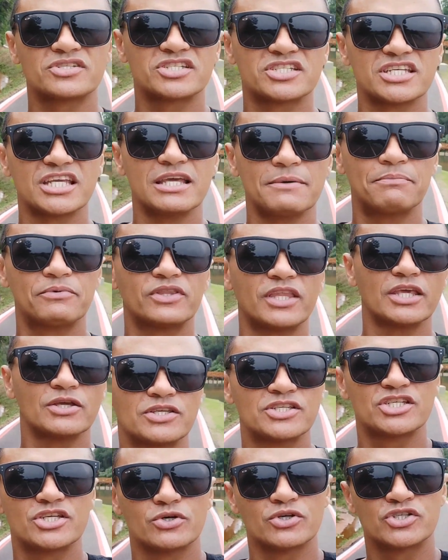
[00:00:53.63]
sempre tem
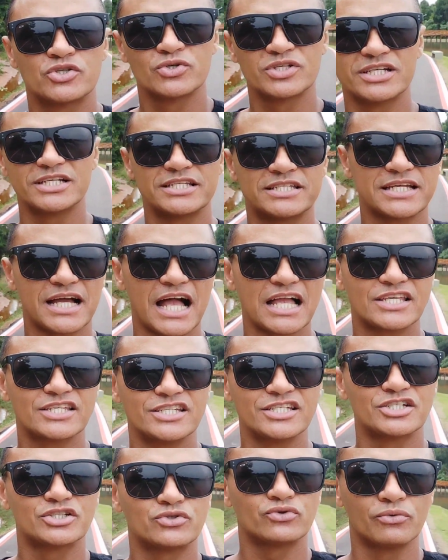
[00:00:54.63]
que se utilizar
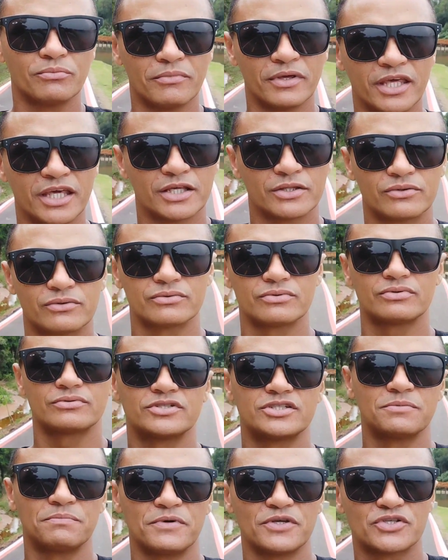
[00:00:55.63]
de instrumento,
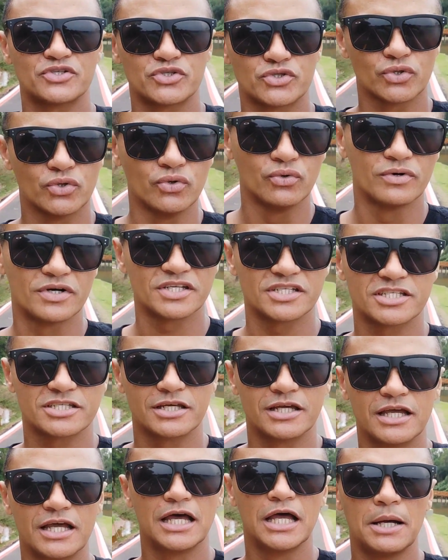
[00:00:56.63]
de pessoas,
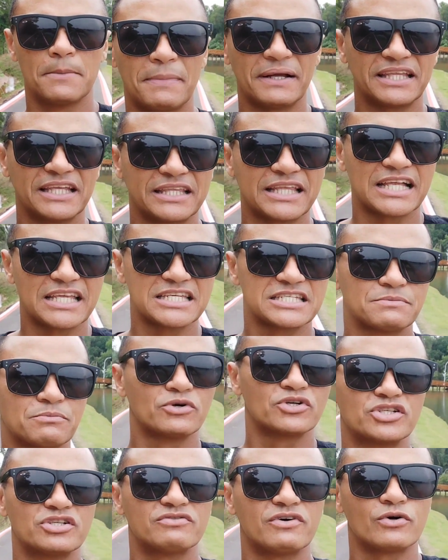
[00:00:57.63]
para tentar
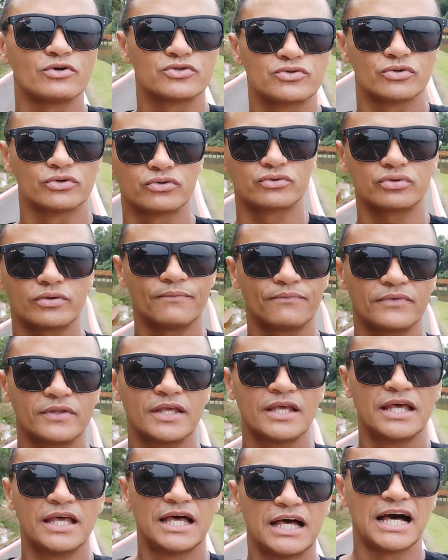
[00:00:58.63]
desmotivar os outros.
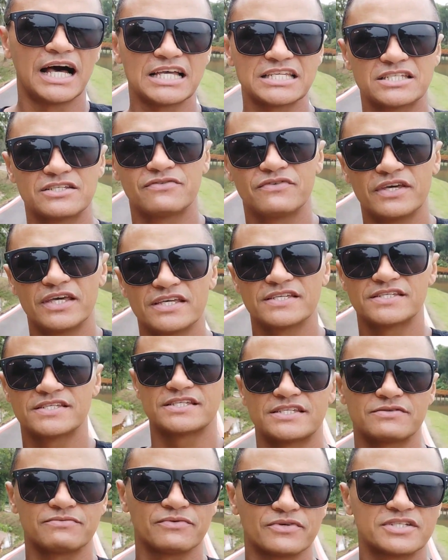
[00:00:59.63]
Às
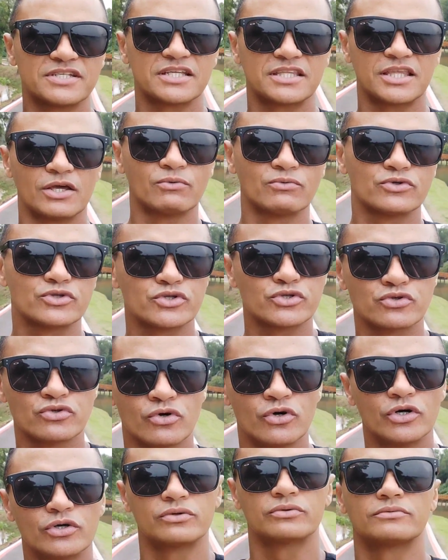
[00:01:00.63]
vezes você tem um
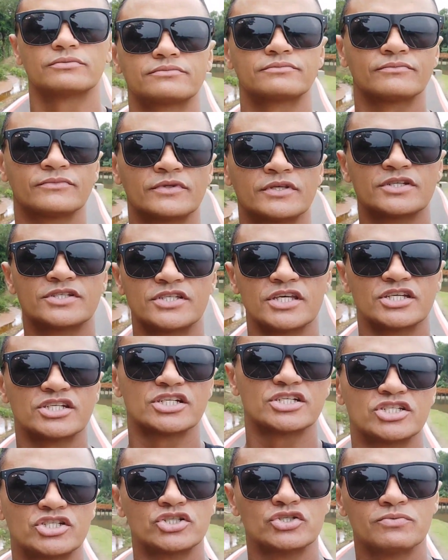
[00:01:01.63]
sonho,
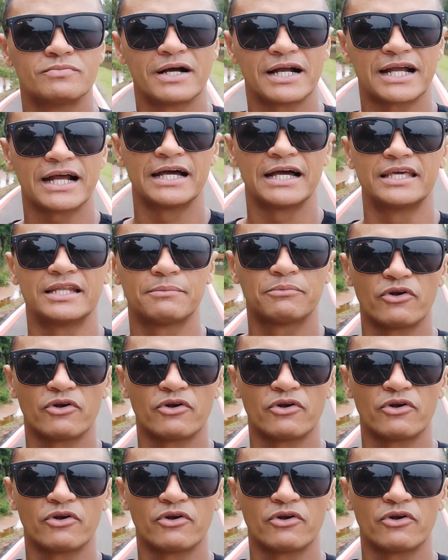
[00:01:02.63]
seja de uma carreira